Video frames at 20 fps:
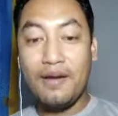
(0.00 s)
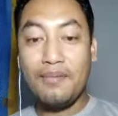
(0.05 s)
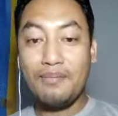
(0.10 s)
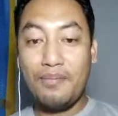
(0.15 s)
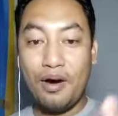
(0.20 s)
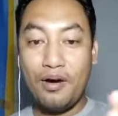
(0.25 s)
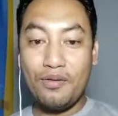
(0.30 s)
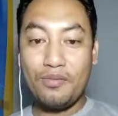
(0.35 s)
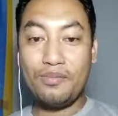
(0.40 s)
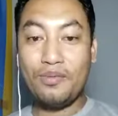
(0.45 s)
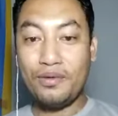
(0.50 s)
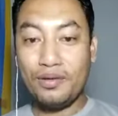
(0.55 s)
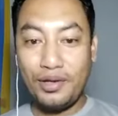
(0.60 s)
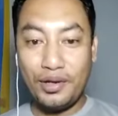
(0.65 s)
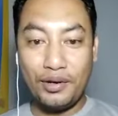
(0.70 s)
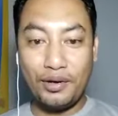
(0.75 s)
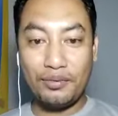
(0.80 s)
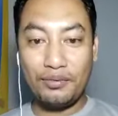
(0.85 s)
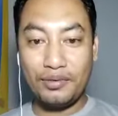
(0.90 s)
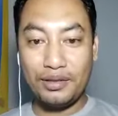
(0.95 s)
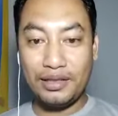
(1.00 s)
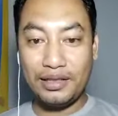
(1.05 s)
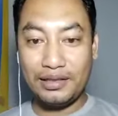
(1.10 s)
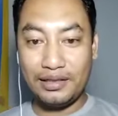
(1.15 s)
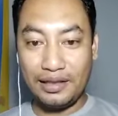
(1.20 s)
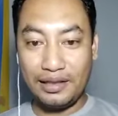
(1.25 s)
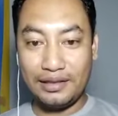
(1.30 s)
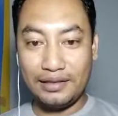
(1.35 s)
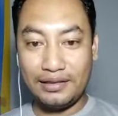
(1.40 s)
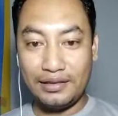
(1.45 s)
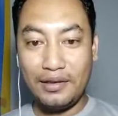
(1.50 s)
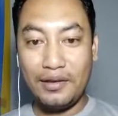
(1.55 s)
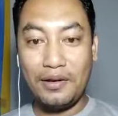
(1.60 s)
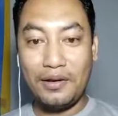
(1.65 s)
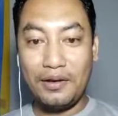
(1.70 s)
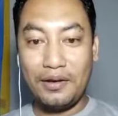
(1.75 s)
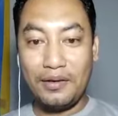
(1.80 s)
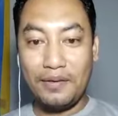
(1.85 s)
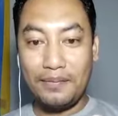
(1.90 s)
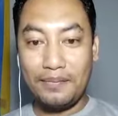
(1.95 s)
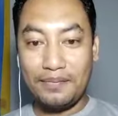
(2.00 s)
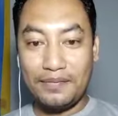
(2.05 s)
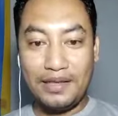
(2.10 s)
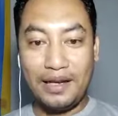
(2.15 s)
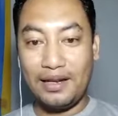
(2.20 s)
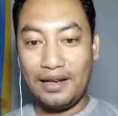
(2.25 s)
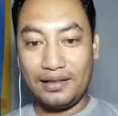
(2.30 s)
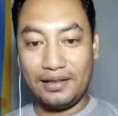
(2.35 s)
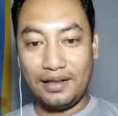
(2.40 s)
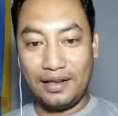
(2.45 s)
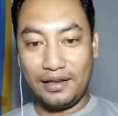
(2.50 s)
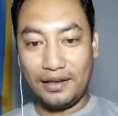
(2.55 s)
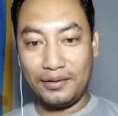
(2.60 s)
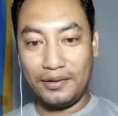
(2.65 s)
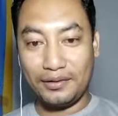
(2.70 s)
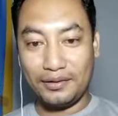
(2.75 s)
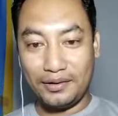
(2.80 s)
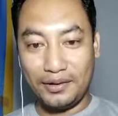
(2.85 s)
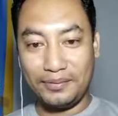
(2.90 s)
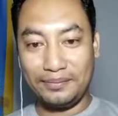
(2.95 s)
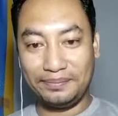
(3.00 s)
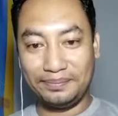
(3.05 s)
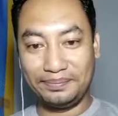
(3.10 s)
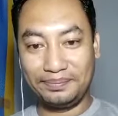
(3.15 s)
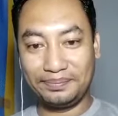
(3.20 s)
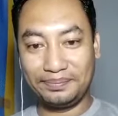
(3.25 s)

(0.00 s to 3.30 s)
maupun di komunitas jalankaya.com